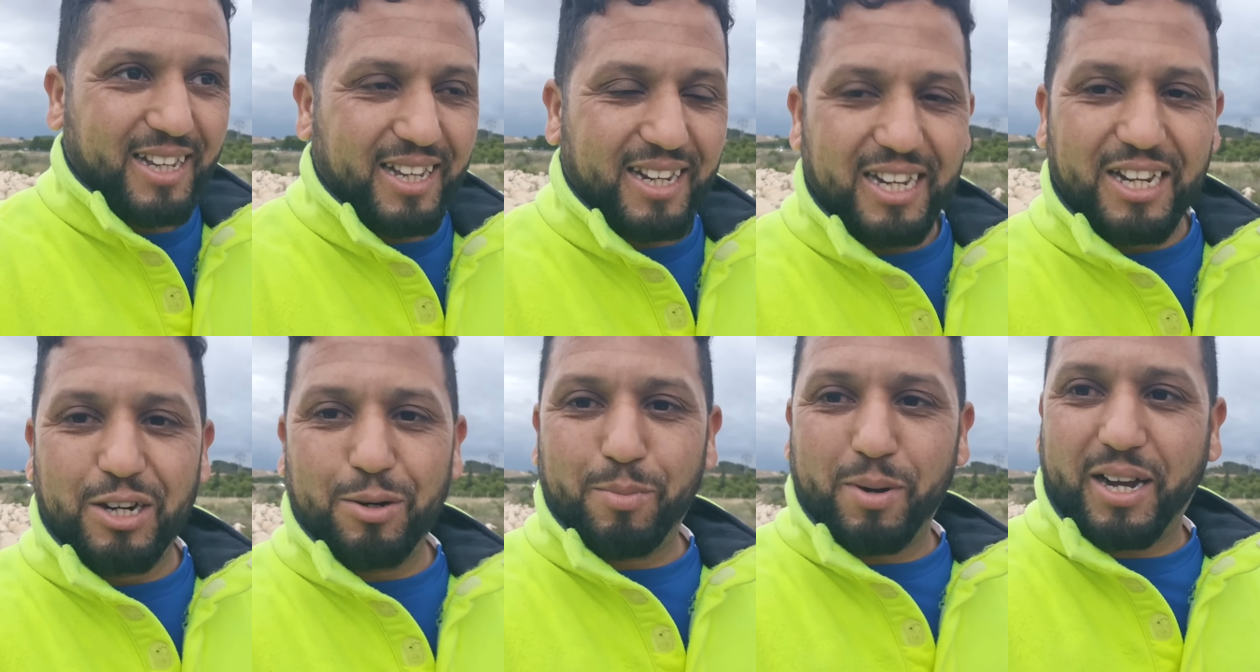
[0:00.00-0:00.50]

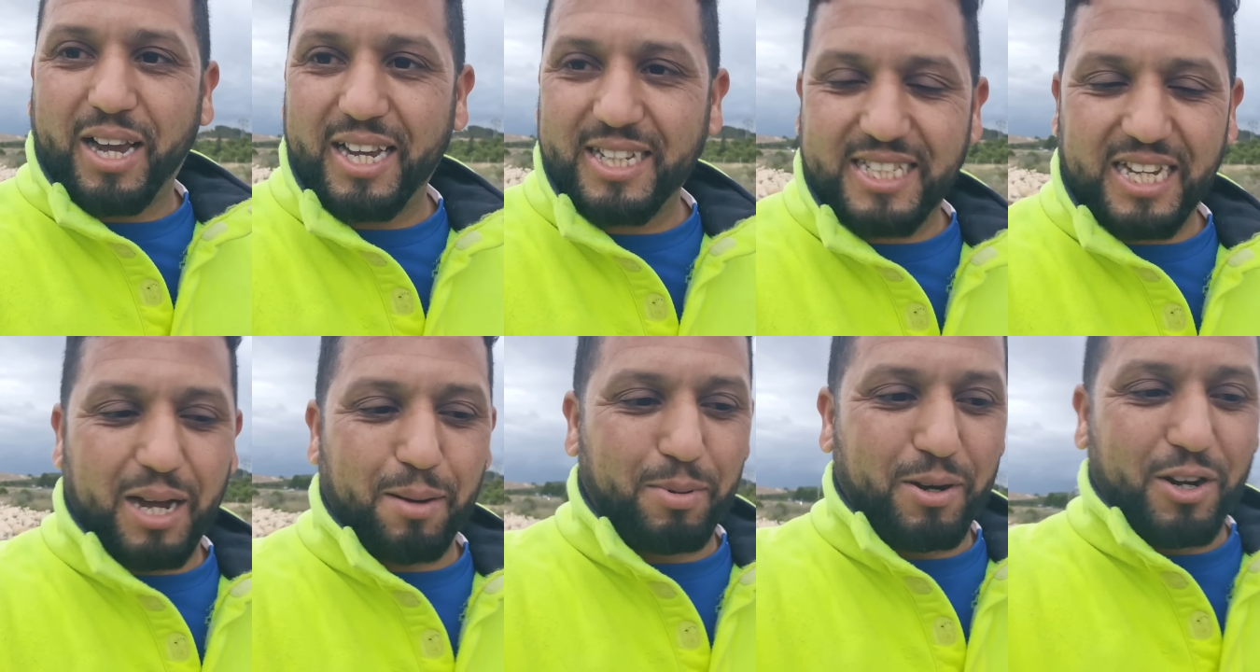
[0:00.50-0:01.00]
اللي هما
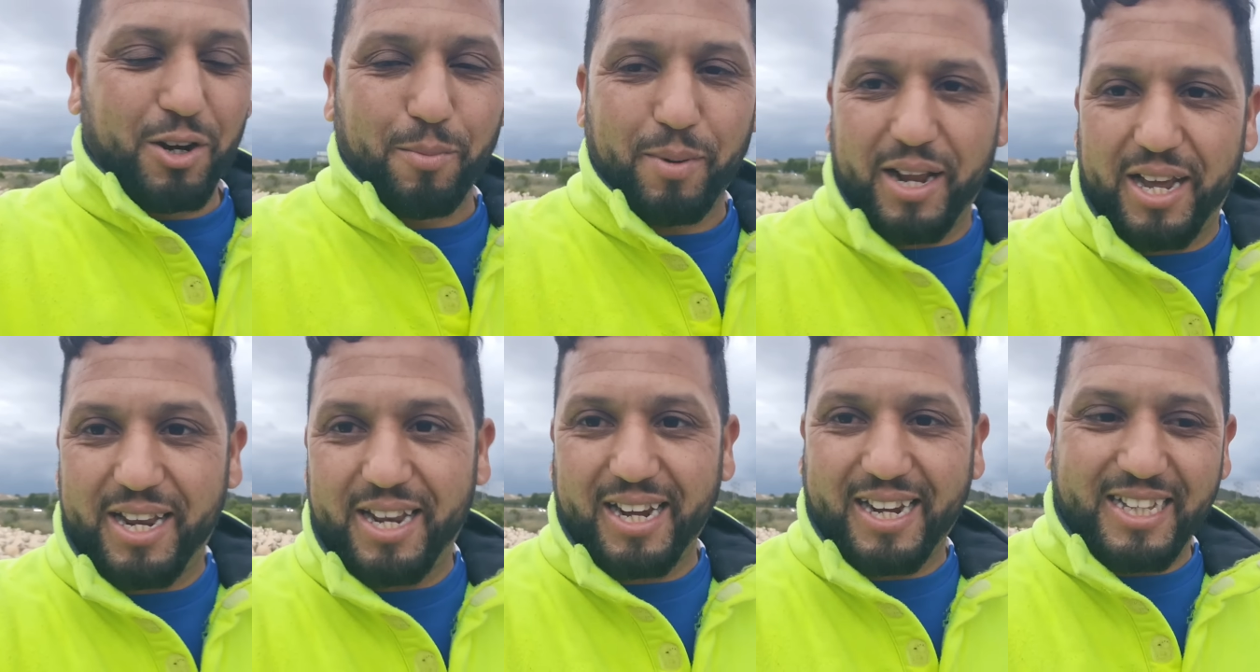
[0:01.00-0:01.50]
كيصحاب لهم
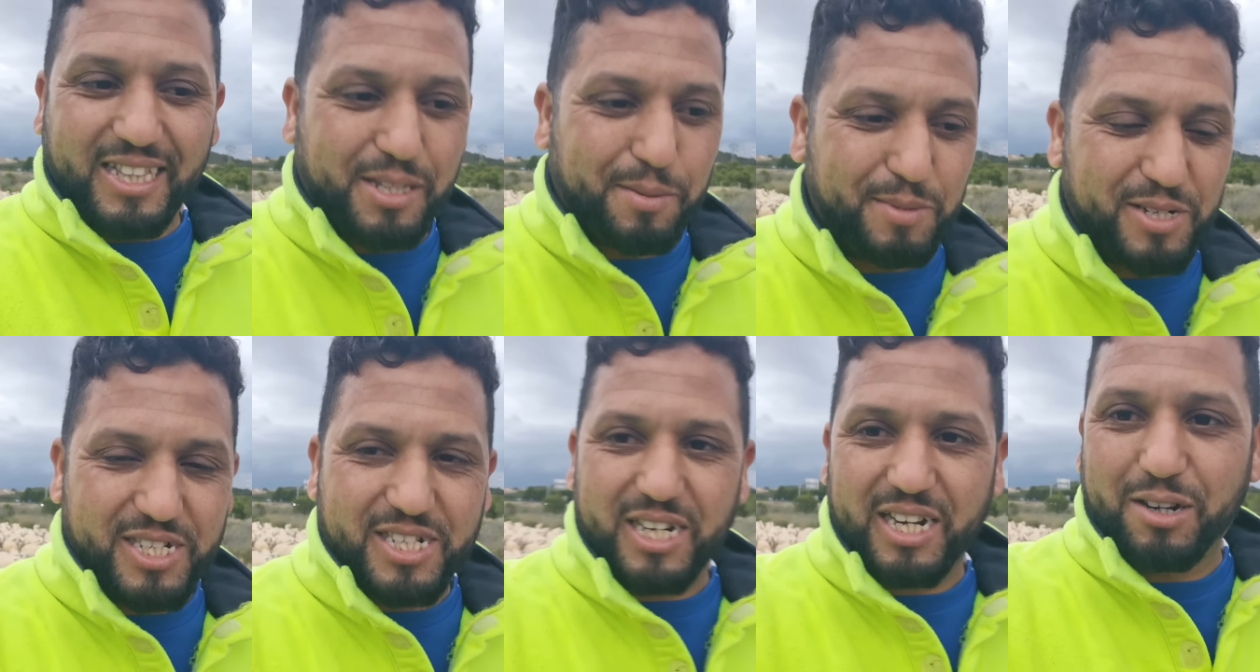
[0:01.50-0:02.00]
راه حنا
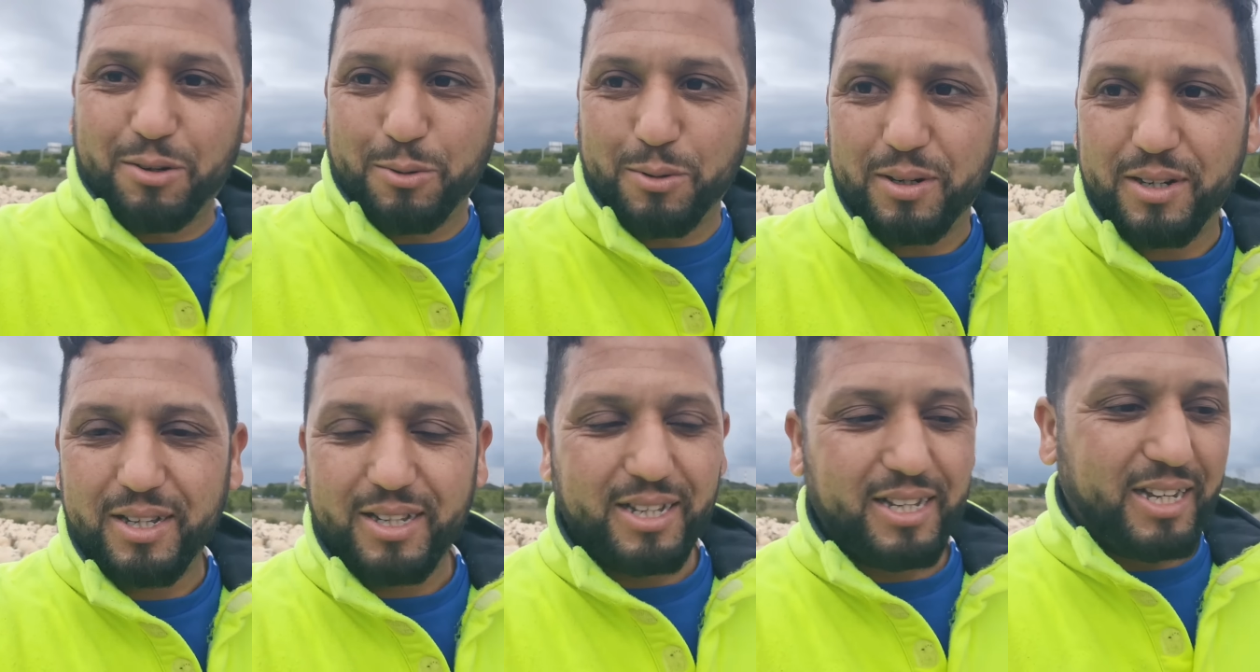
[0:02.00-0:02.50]
كنتمشاو
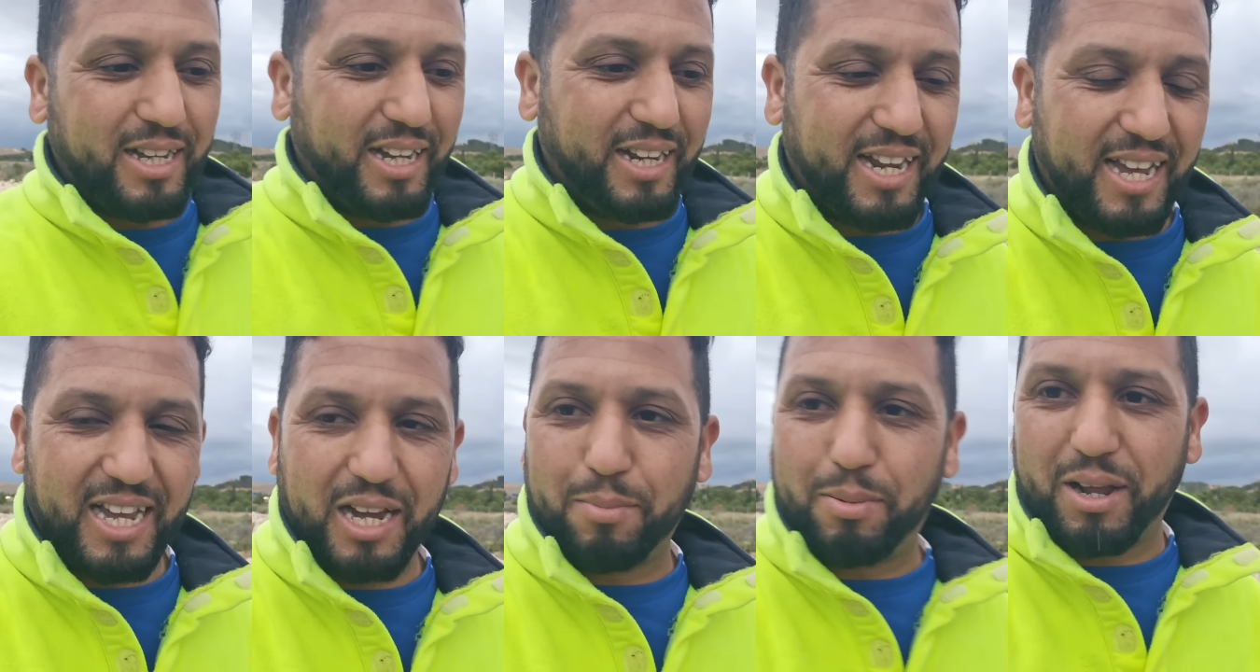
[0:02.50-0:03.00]

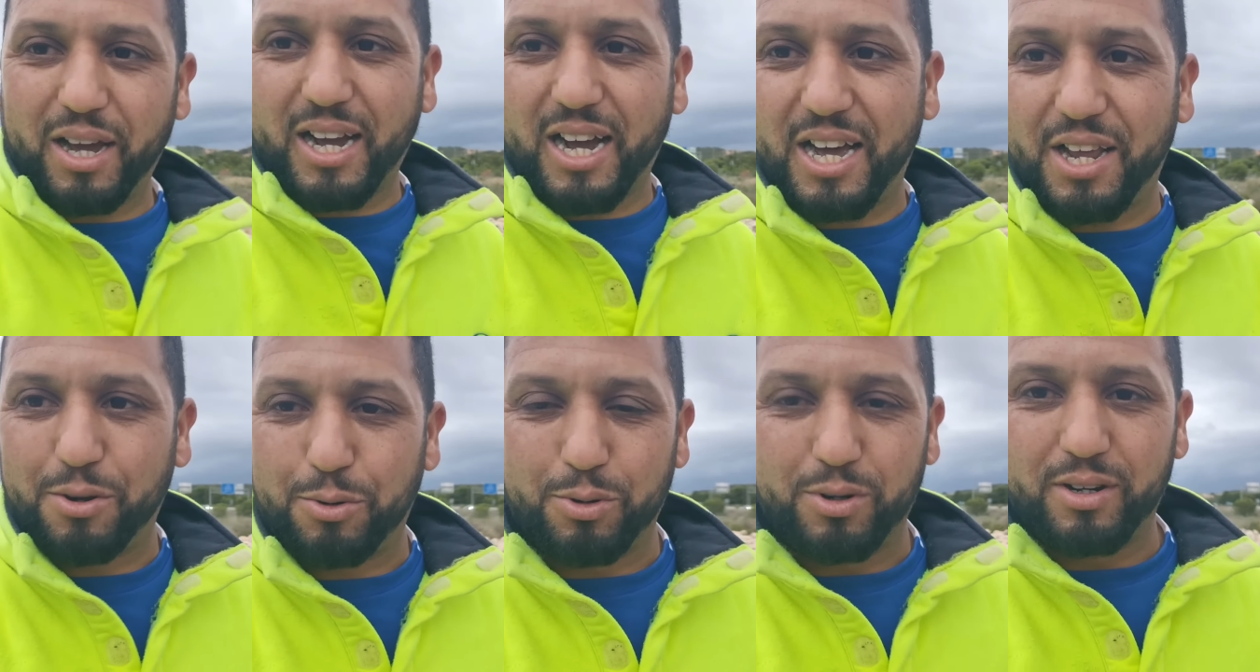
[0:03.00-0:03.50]
هنايا بلا
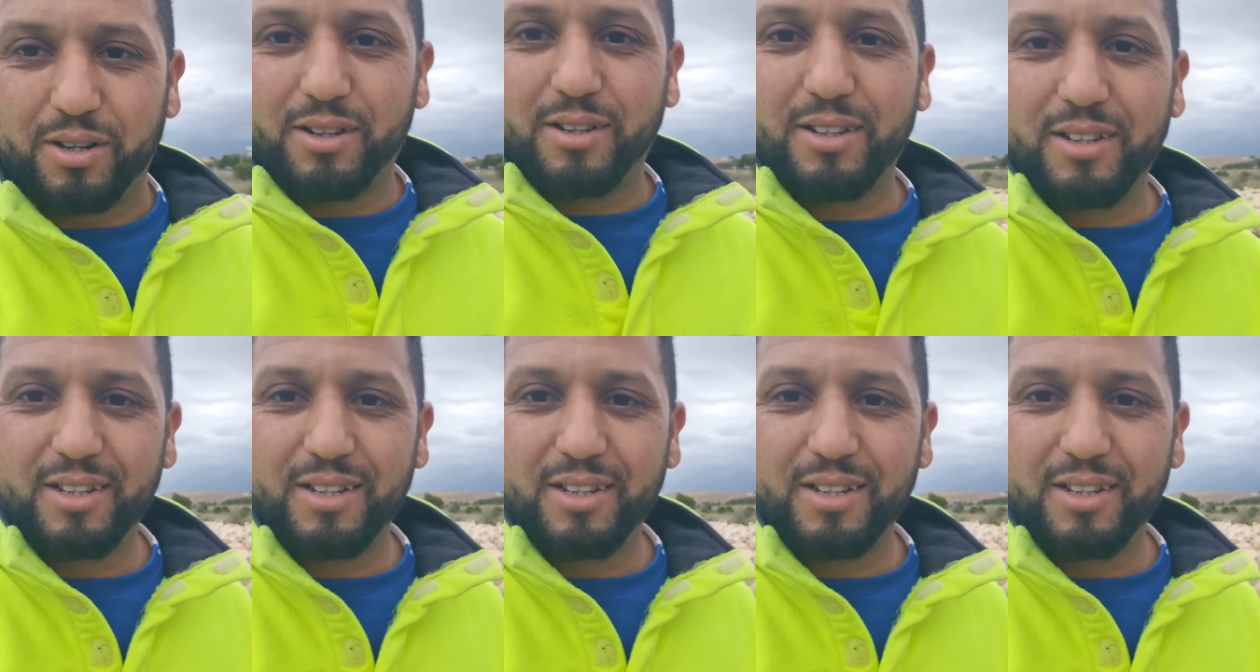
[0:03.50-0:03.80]
قانون